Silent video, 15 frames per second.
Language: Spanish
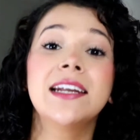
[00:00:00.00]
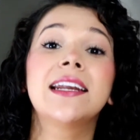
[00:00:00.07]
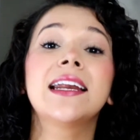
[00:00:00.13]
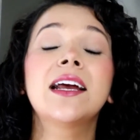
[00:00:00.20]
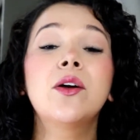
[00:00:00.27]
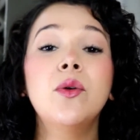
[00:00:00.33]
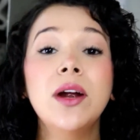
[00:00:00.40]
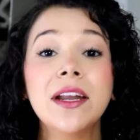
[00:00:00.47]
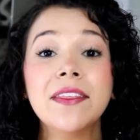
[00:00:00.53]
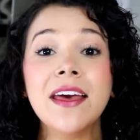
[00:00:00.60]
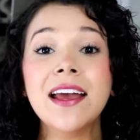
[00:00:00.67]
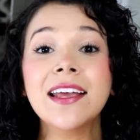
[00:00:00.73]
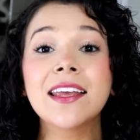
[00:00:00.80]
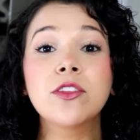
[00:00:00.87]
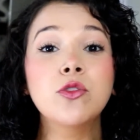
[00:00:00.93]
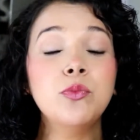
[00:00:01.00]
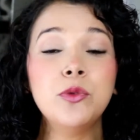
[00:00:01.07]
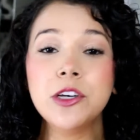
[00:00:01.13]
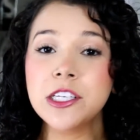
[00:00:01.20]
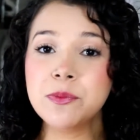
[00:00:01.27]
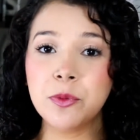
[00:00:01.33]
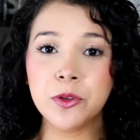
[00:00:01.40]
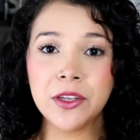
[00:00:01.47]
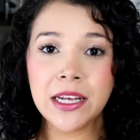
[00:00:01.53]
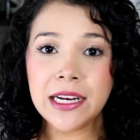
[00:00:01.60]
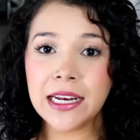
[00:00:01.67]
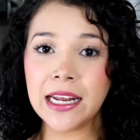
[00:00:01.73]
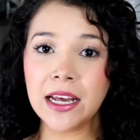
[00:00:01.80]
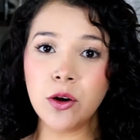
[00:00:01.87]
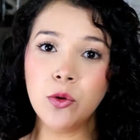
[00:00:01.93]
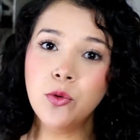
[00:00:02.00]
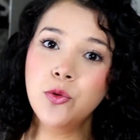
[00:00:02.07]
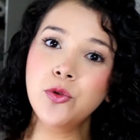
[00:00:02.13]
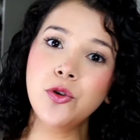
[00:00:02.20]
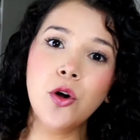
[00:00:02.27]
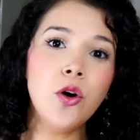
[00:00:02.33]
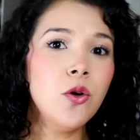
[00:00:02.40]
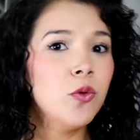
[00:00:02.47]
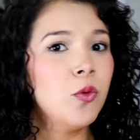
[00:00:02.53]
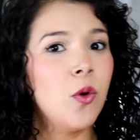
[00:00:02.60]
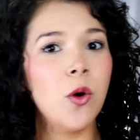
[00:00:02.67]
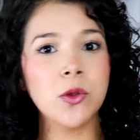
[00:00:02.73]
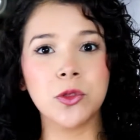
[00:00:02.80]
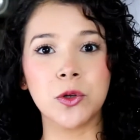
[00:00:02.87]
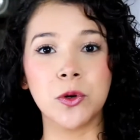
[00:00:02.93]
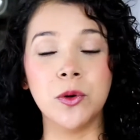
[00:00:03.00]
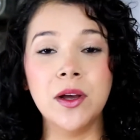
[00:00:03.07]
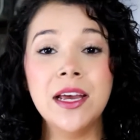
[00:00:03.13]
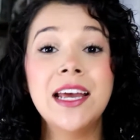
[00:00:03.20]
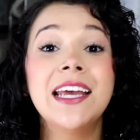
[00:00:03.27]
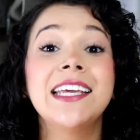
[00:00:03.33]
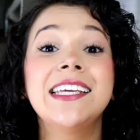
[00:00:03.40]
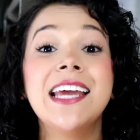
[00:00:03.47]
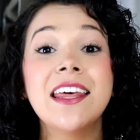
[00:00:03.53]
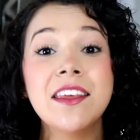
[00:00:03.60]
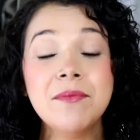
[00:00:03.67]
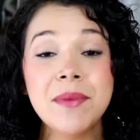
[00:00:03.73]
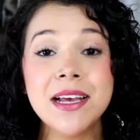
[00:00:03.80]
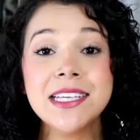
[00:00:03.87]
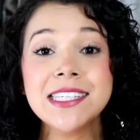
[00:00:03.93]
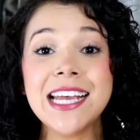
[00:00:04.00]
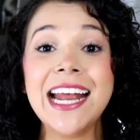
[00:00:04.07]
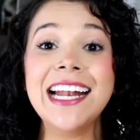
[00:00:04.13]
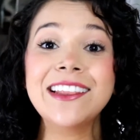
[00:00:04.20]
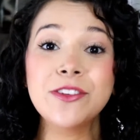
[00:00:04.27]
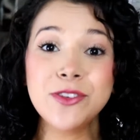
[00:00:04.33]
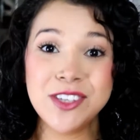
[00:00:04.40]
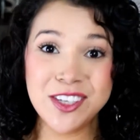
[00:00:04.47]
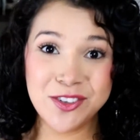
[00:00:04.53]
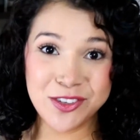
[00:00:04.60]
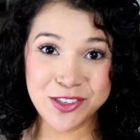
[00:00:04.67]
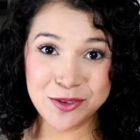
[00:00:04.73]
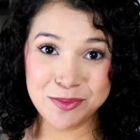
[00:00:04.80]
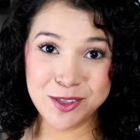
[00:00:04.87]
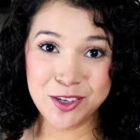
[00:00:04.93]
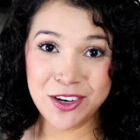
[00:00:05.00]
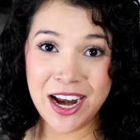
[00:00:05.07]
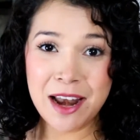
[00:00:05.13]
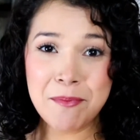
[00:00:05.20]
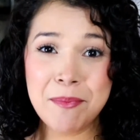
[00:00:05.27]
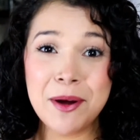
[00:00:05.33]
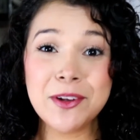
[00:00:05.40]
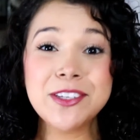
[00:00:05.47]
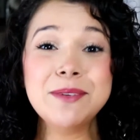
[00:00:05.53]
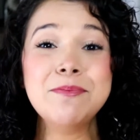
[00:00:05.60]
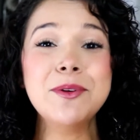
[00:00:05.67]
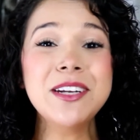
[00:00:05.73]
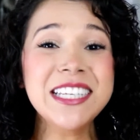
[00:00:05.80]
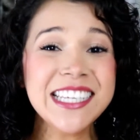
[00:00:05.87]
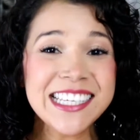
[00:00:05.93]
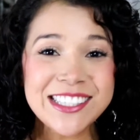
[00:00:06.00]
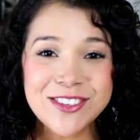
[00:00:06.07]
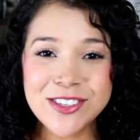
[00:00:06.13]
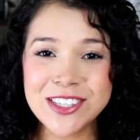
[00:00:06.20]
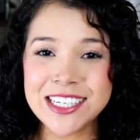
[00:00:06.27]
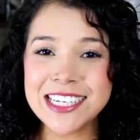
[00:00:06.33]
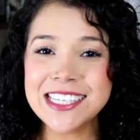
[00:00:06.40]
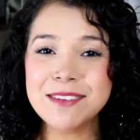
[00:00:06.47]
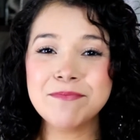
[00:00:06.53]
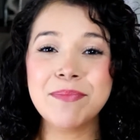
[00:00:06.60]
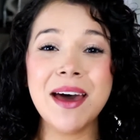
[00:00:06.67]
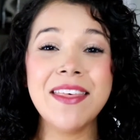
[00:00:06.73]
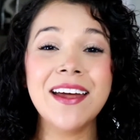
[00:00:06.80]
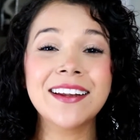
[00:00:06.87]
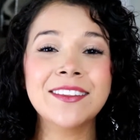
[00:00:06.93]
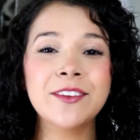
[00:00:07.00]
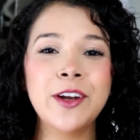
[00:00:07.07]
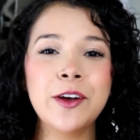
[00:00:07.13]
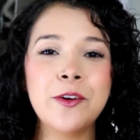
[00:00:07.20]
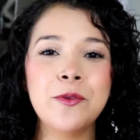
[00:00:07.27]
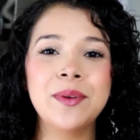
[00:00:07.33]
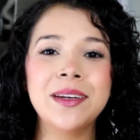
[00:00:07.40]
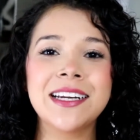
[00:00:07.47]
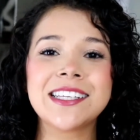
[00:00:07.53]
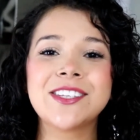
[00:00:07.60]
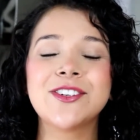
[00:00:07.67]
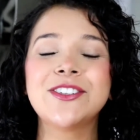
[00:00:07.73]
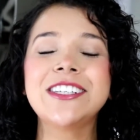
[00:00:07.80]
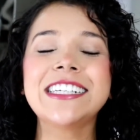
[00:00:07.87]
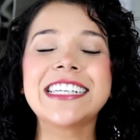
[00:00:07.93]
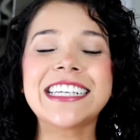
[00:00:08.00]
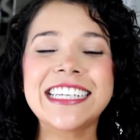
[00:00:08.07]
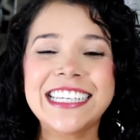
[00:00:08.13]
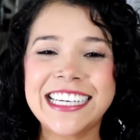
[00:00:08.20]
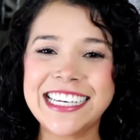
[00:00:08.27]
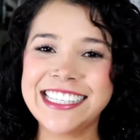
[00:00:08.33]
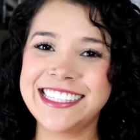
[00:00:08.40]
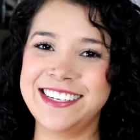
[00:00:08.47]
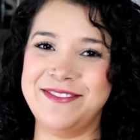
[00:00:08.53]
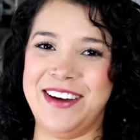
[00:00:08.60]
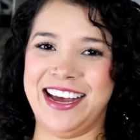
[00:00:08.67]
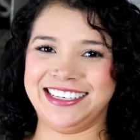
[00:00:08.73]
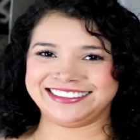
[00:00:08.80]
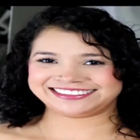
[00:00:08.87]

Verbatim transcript: Recuerda que tú puedes ponerle uno u otro. Y además el tocino es opcional, pero si pones estos tres va a darte una combinación riquísima.